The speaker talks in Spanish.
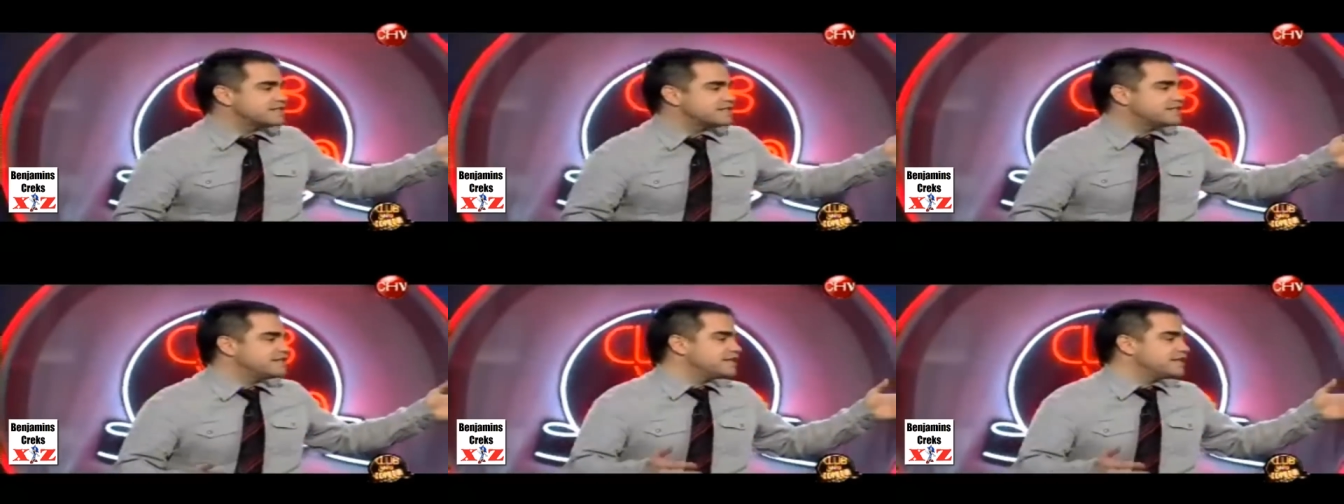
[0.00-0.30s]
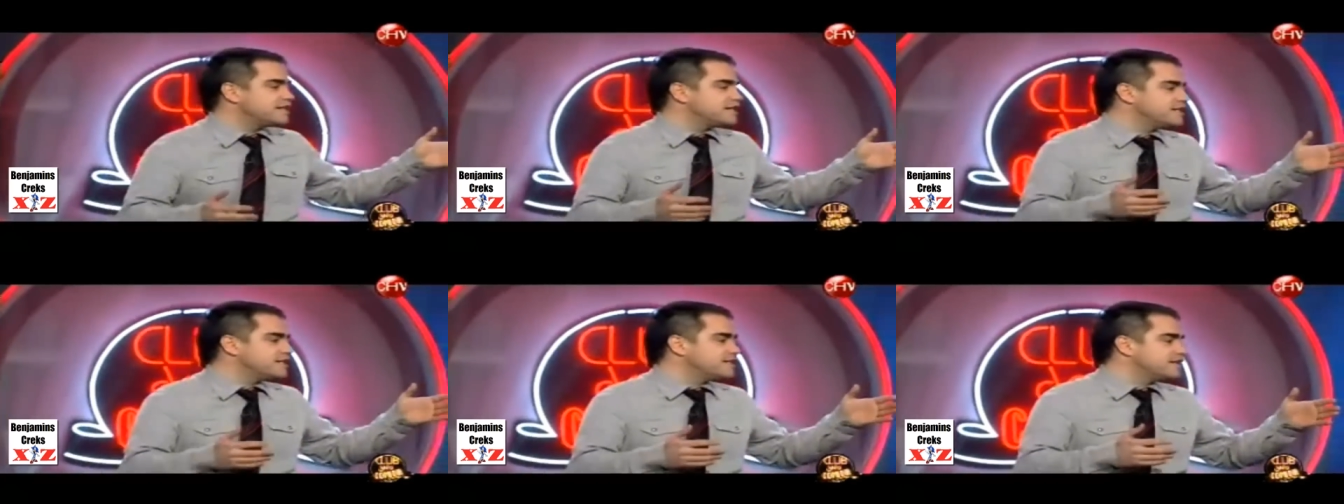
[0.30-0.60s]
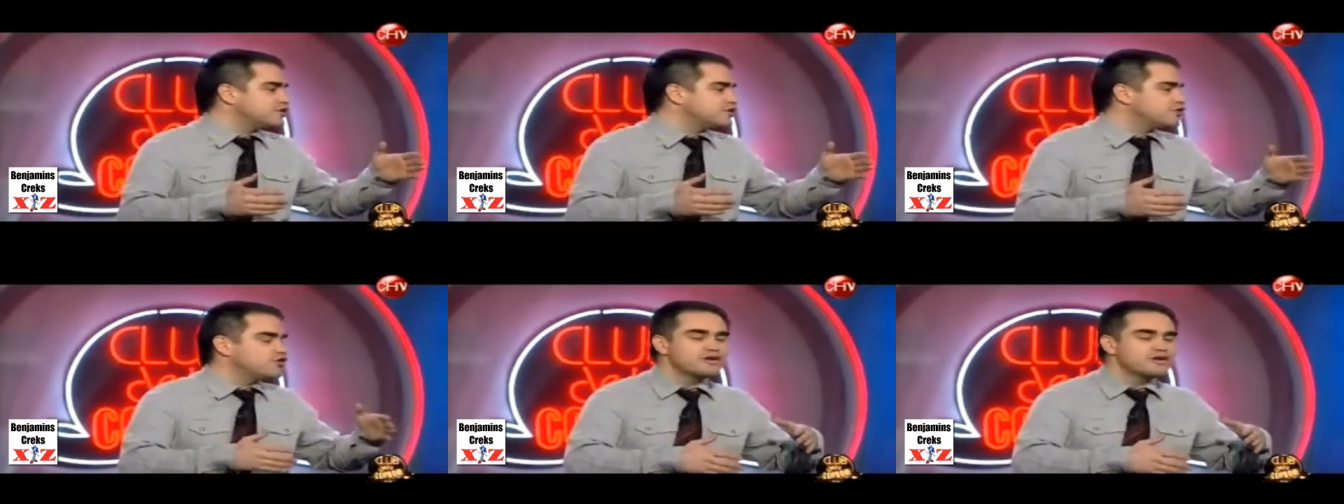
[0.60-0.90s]

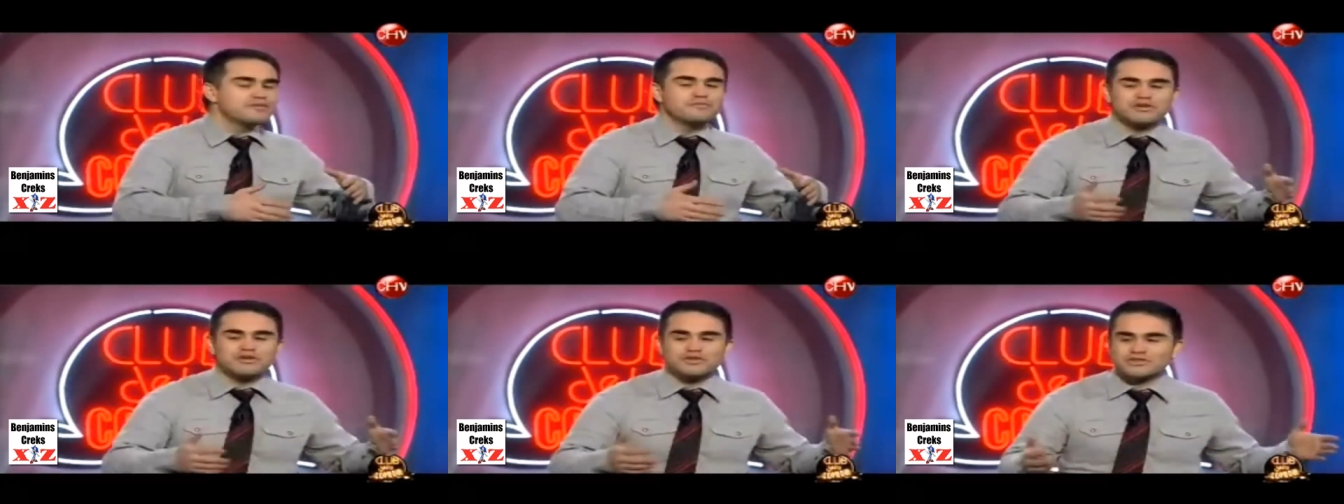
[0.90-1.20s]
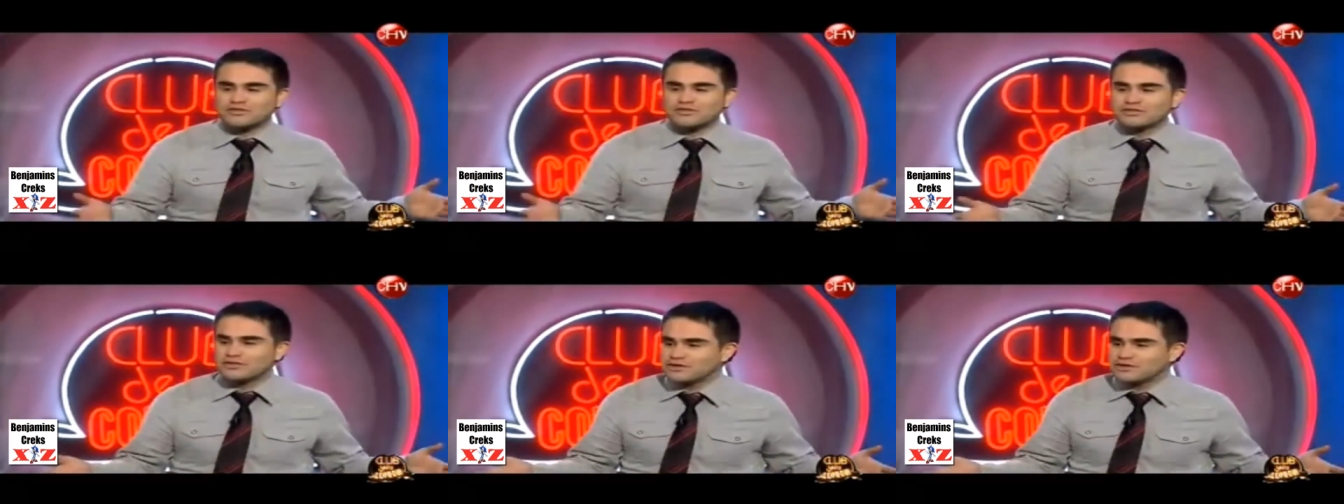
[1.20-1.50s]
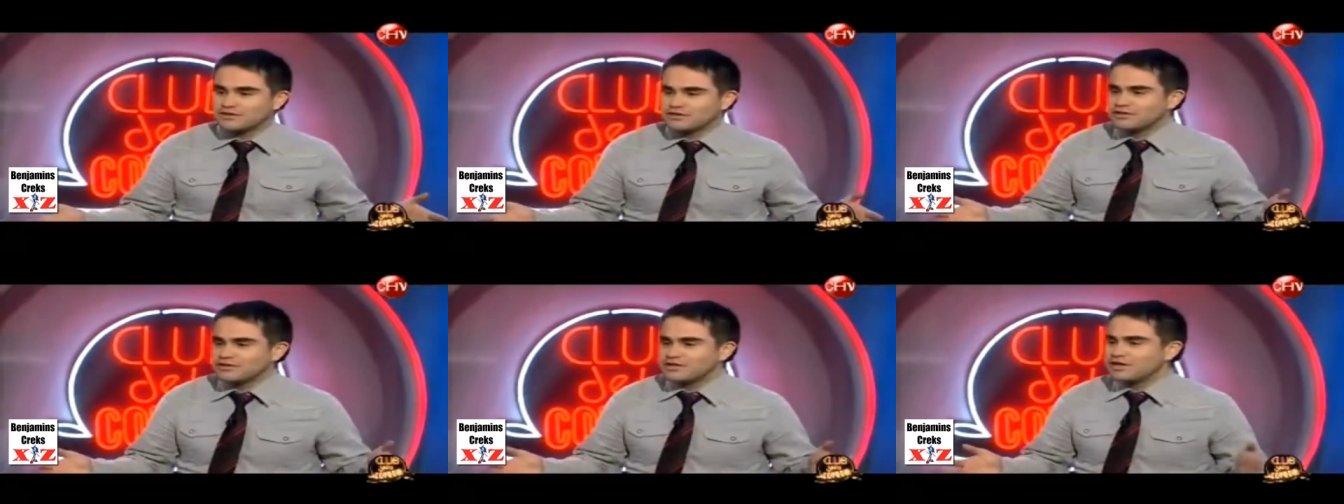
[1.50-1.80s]
de, todo hermoso,
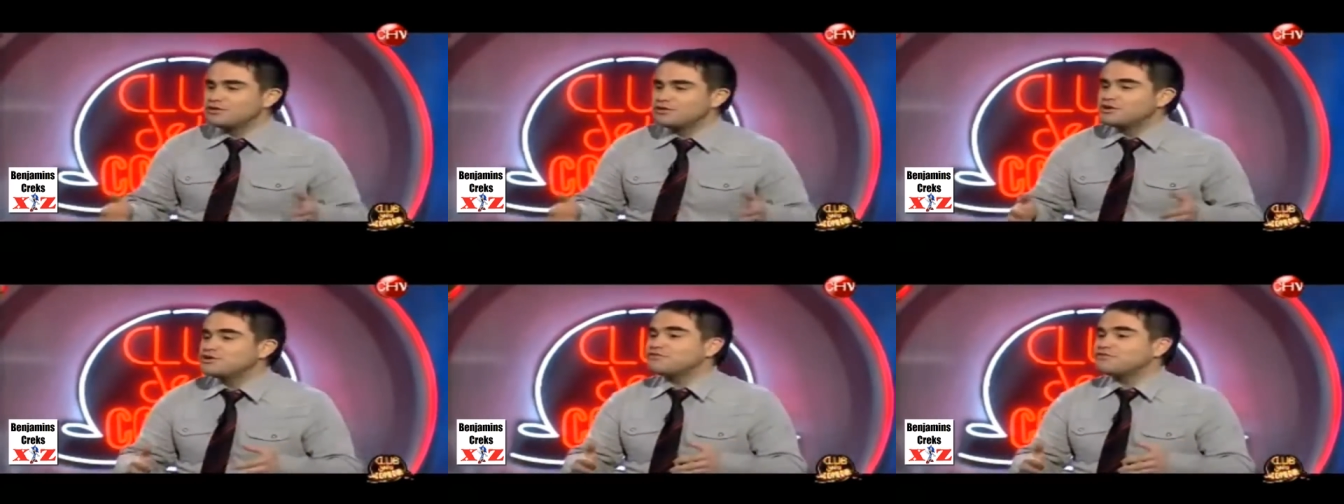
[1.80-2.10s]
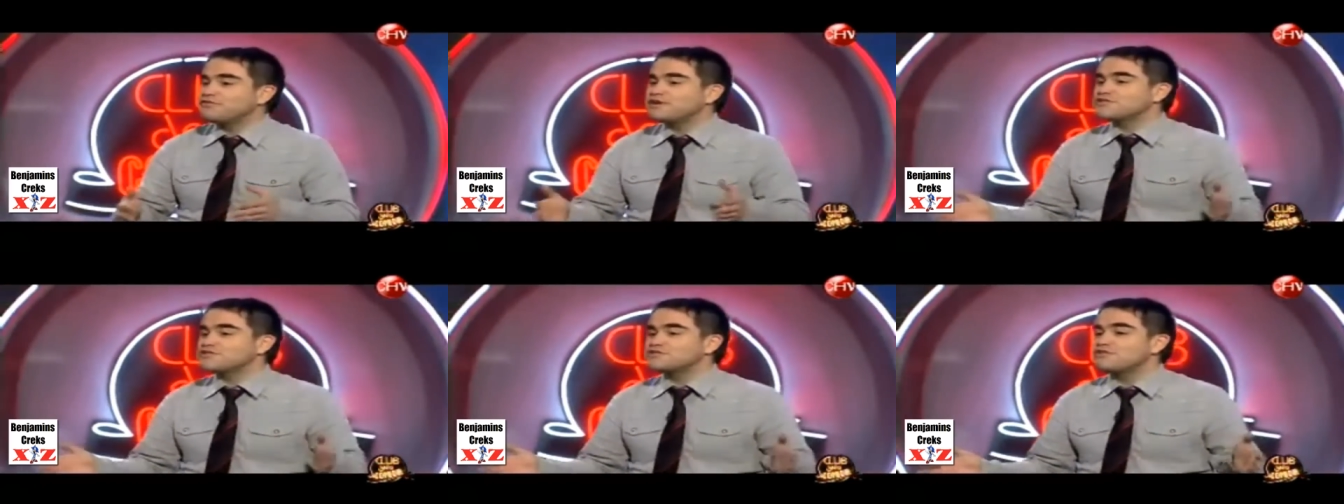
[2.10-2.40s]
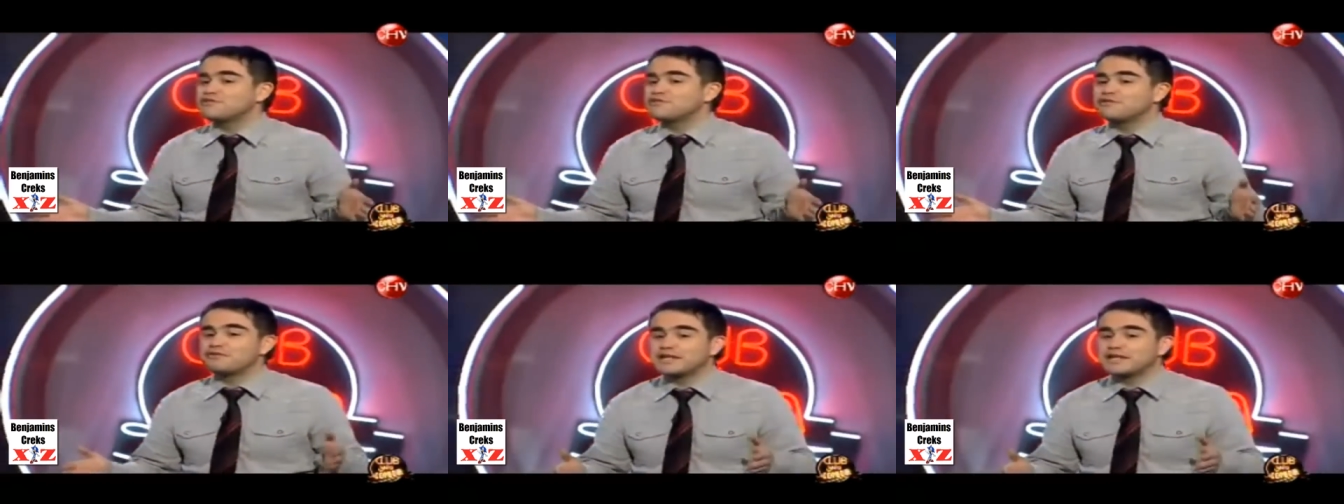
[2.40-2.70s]
donde lo único feo son
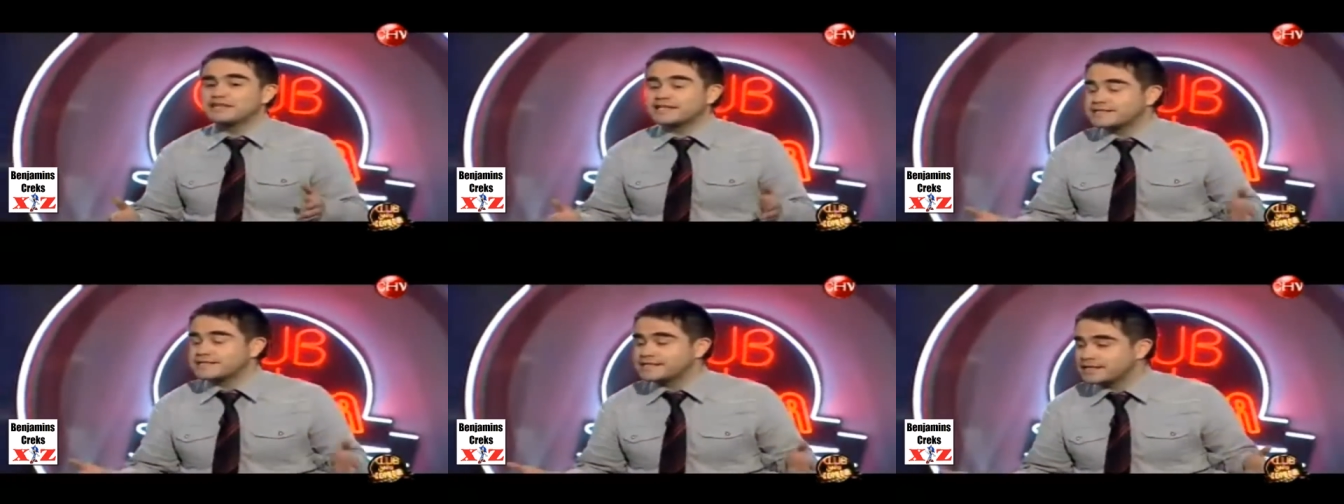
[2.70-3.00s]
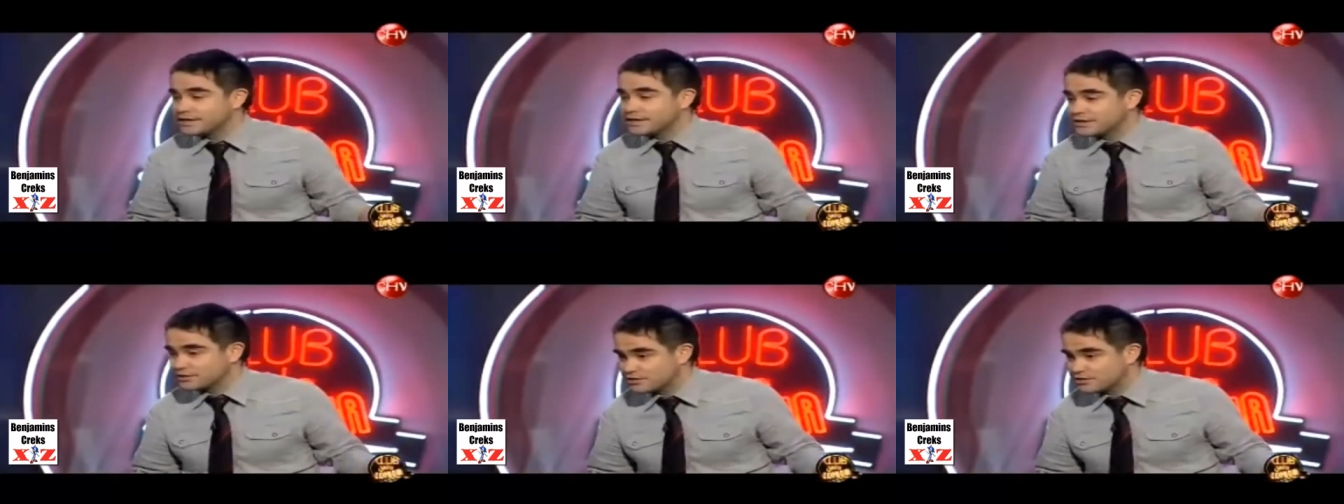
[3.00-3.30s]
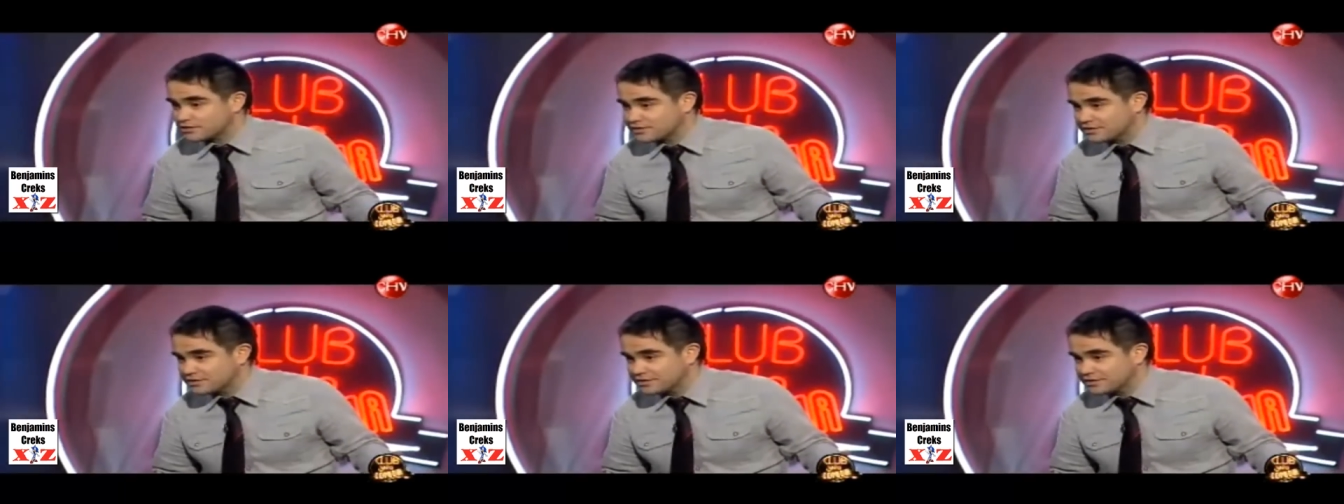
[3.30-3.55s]
los futbolistas chilenos.